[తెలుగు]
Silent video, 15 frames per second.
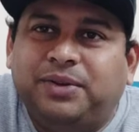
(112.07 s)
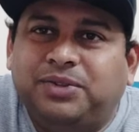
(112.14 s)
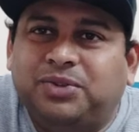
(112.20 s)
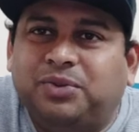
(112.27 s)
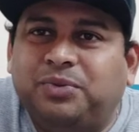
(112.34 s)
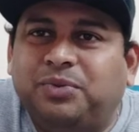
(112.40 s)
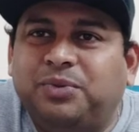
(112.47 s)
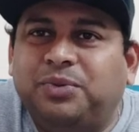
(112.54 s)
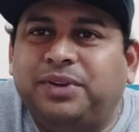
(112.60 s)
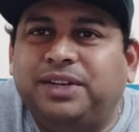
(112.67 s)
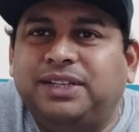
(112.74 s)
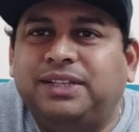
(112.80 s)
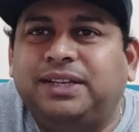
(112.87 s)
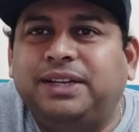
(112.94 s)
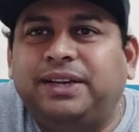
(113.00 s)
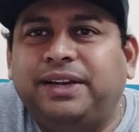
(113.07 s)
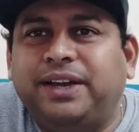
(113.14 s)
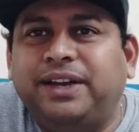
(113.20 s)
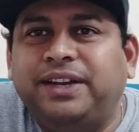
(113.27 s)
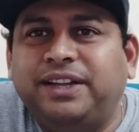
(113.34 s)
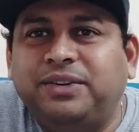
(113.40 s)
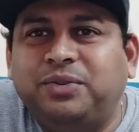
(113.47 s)
సో
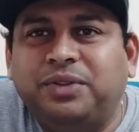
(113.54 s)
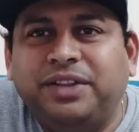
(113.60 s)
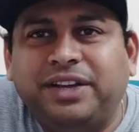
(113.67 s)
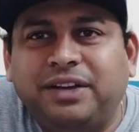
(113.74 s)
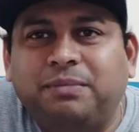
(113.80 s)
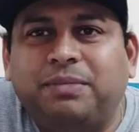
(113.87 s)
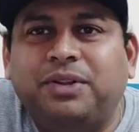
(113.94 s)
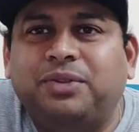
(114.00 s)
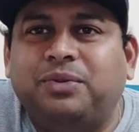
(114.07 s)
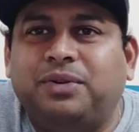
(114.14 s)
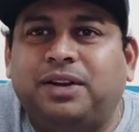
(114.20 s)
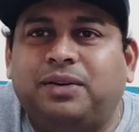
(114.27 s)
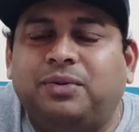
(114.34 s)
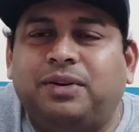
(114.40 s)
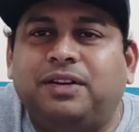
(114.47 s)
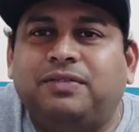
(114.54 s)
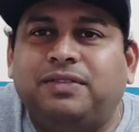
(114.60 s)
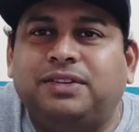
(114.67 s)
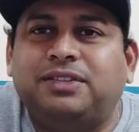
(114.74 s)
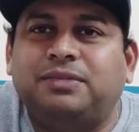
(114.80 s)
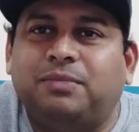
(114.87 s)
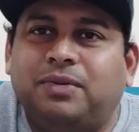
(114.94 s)
ఇవన్నీ కొద్దిగా ఇబ్బంది ఉన్నా కూడా
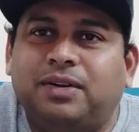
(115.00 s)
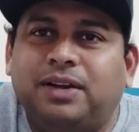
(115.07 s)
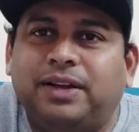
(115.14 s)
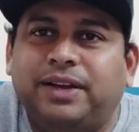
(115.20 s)
ఫస్ట్ మా